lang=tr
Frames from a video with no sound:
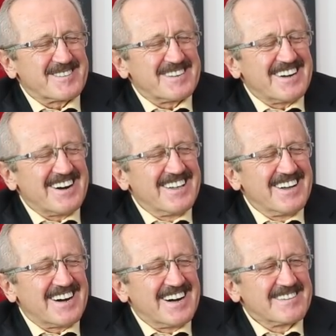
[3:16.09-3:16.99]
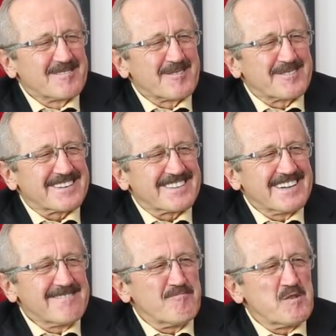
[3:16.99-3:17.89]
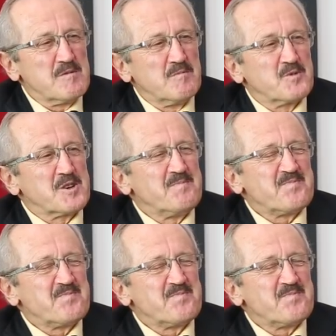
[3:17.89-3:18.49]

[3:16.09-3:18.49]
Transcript: sonra hala aynı noktadayım ve mümkün